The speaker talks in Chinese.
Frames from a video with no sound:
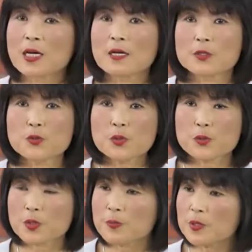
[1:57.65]
呃，如果
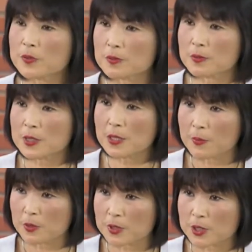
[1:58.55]
说没有自己
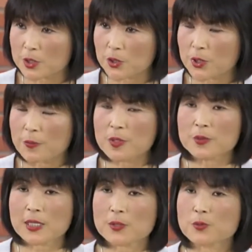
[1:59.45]
没有息肉，也没有
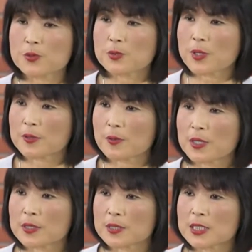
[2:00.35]
家族遗传的话
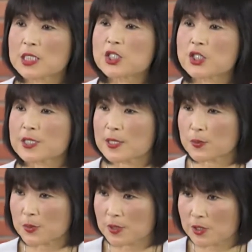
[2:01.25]
呢，是十年
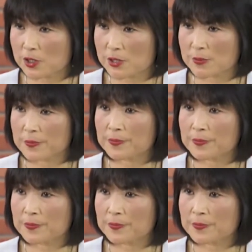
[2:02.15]
做一次。